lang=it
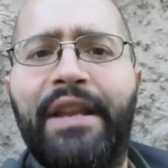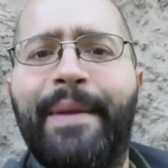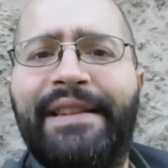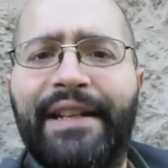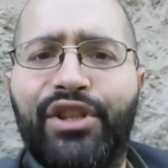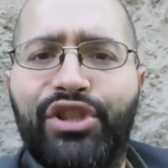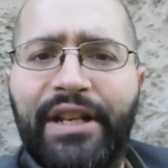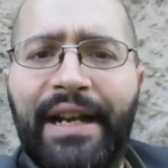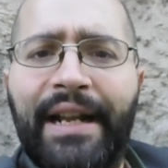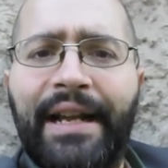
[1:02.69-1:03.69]
di mettere in
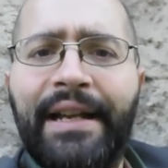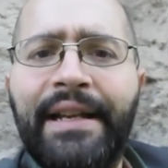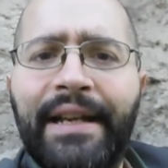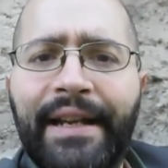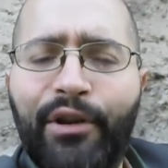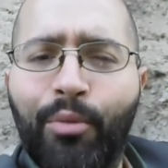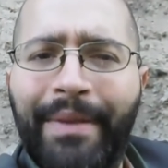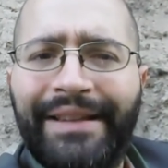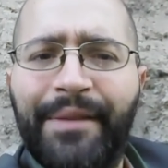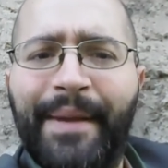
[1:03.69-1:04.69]
scena eh, i
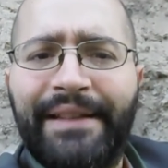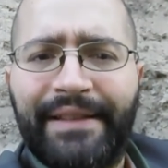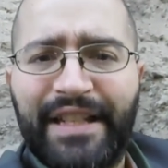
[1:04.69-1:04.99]
combattimenti,